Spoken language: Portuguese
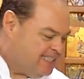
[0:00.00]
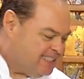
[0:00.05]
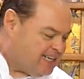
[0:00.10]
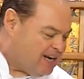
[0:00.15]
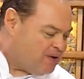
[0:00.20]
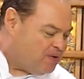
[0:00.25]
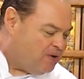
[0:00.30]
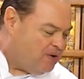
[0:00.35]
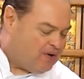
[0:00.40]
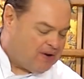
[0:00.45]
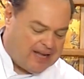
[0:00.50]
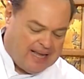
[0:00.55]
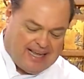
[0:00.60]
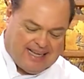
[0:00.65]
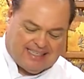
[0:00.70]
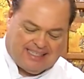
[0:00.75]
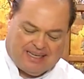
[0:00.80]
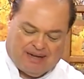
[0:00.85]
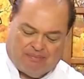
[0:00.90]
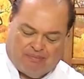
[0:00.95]
Já coloquei
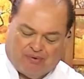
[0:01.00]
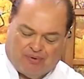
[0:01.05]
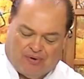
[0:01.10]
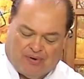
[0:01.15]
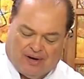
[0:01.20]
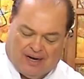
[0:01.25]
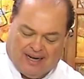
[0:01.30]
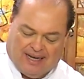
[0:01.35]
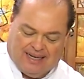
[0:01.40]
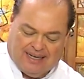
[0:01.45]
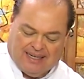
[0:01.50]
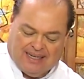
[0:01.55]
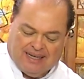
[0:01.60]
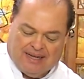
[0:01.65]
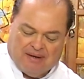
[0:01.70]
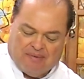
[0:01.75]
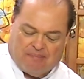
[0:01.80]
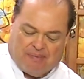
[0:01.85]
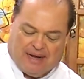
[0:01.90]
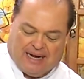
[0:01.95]
a cebola,
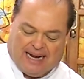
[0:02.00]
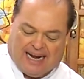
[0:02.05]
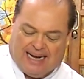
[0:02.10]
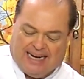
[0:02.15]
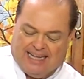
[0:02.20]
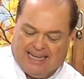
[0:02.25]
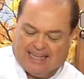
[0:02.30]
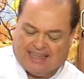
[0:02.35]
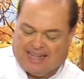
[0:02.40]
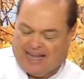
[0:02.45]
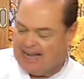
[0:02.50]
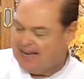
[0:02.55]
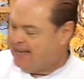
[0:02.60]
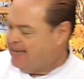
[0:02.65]
panelinha tá